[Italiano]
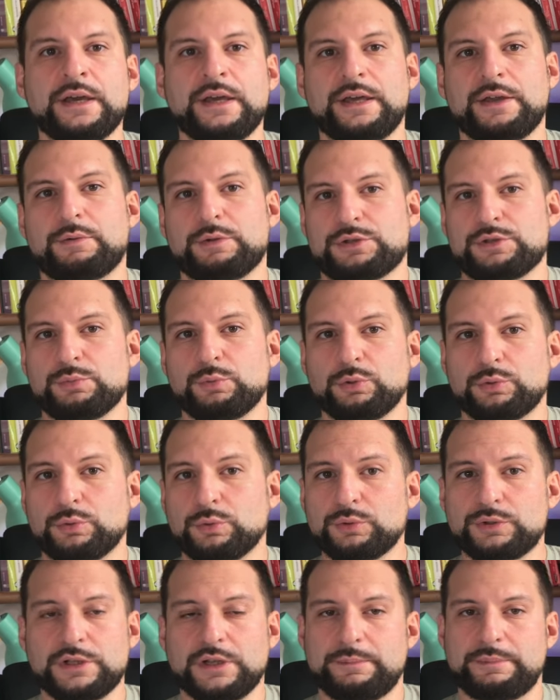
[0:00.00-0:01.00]
e questo è molto
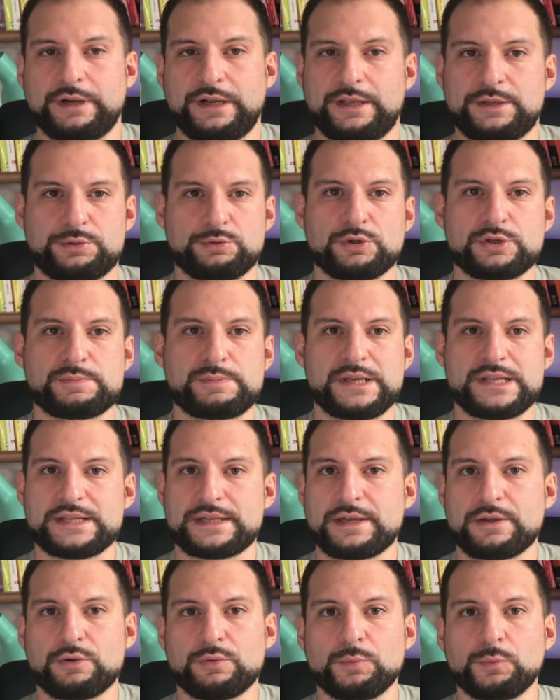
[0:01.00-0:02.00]
utile perché sono
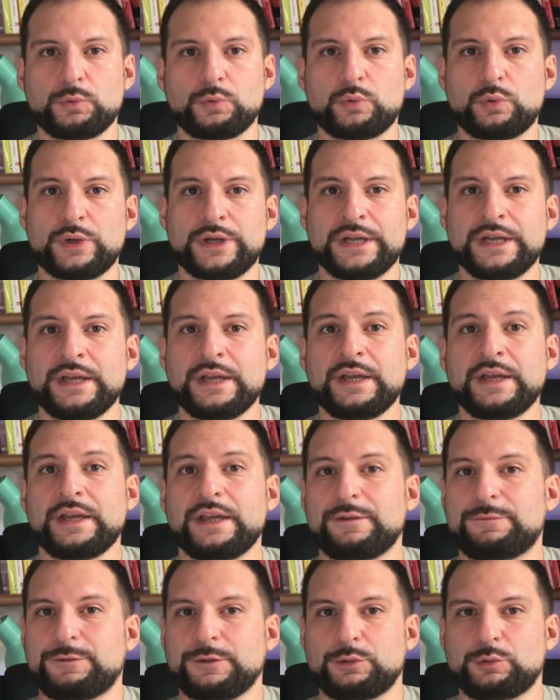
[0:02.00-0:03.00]
spese che comunque
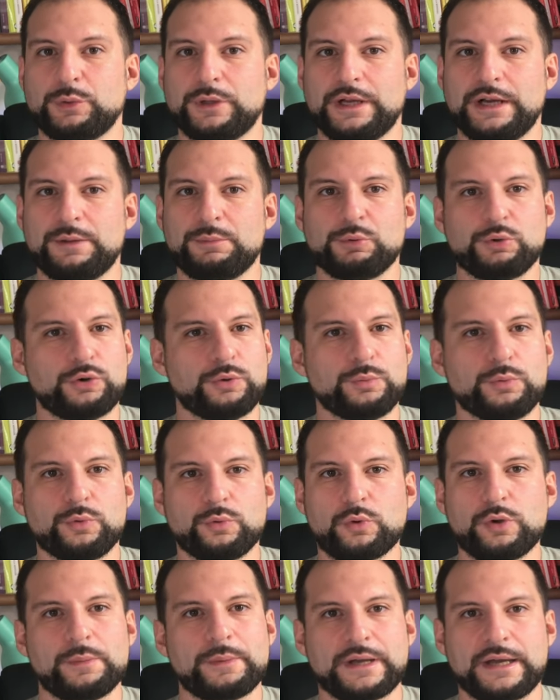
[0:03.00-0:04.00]
effettueremo
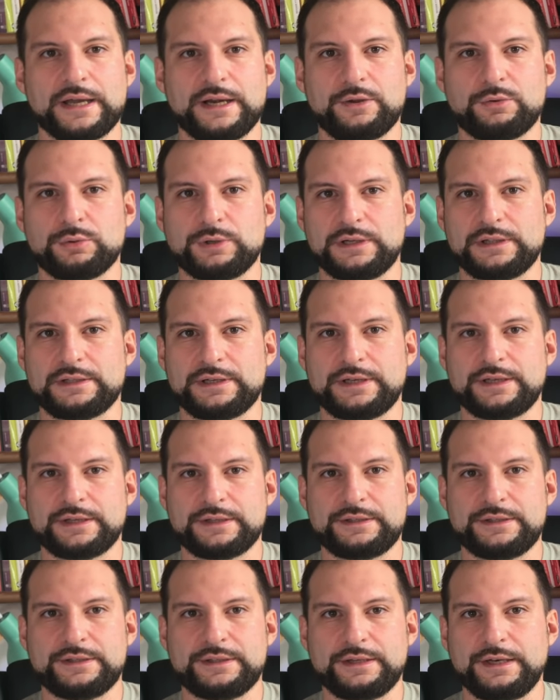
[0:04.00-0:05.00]
comunque magari con altre
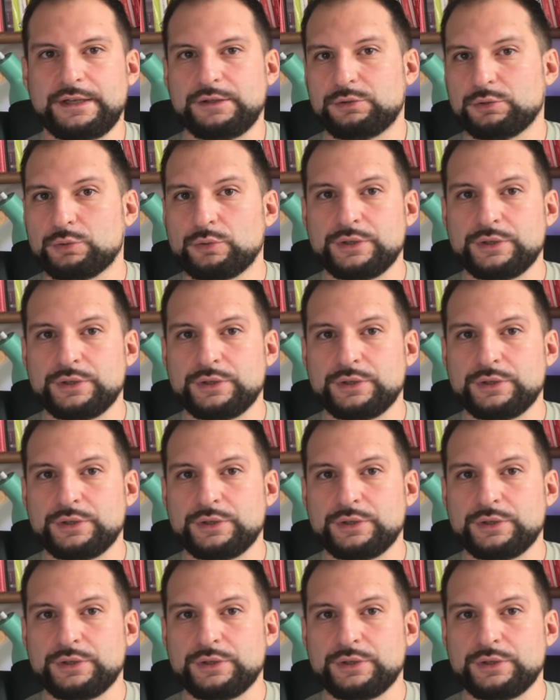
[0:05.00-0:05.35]
carte di credito,